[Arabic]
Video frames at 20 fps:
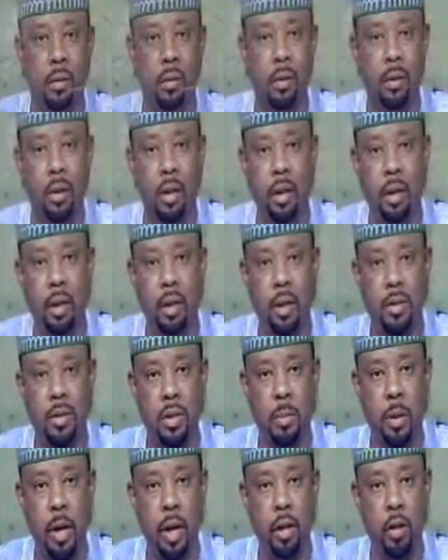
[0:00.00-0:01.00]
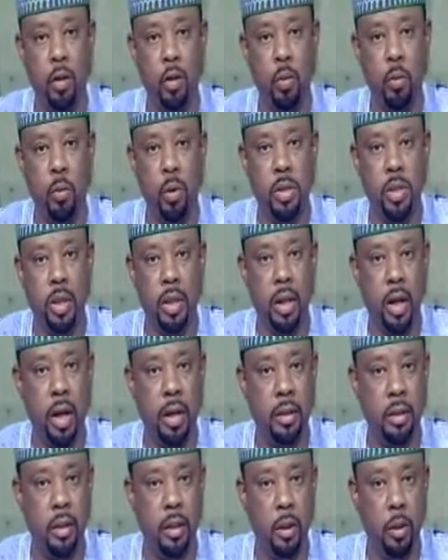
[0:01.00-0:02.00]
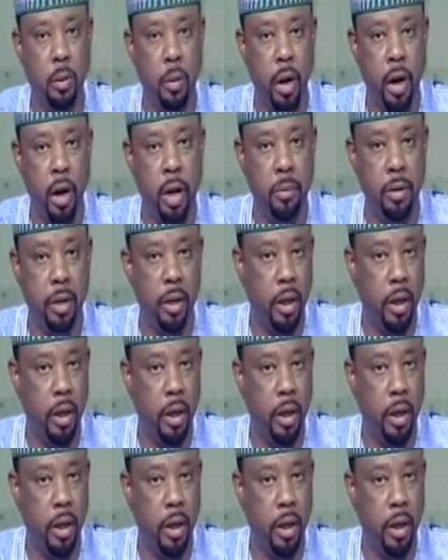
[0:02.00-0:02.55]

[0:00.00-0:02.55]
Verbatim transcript: التقى صباح اليوم وزير العدل وحامل